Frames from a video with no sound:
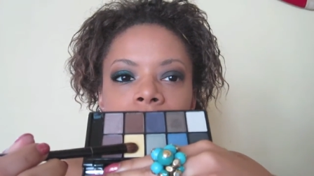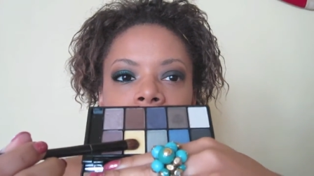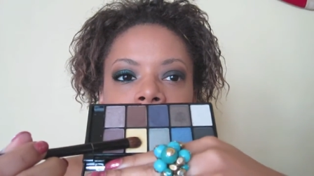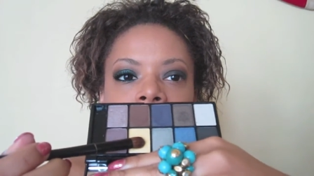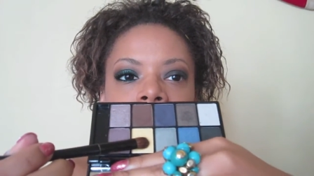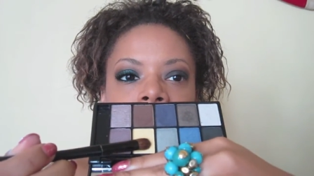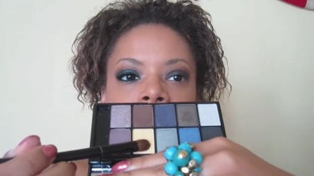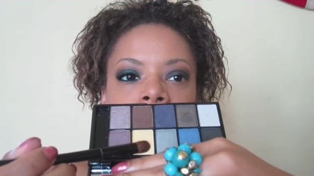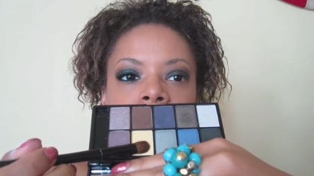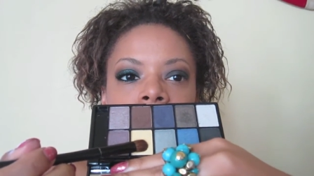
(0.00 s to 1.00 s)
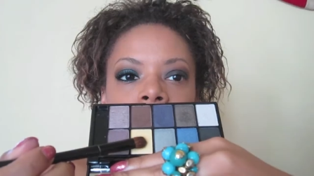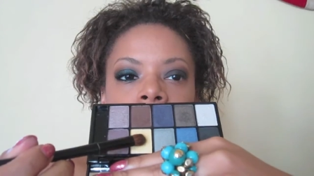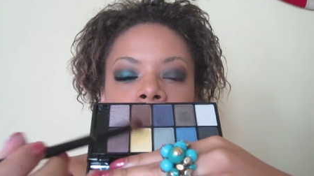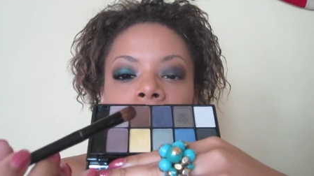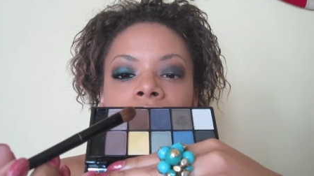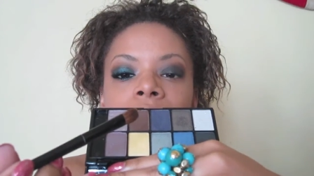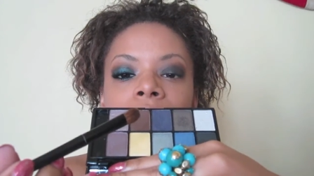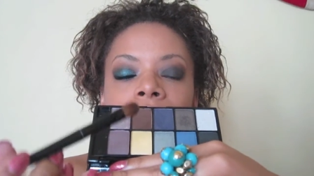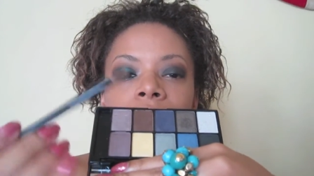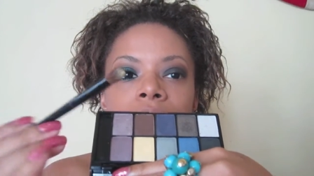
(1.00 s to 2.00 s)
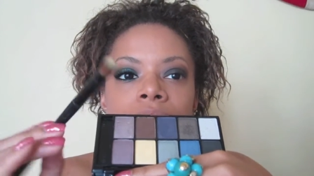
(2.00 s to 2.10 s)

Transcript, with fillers: conseguem ver aqui, ó? Só colocar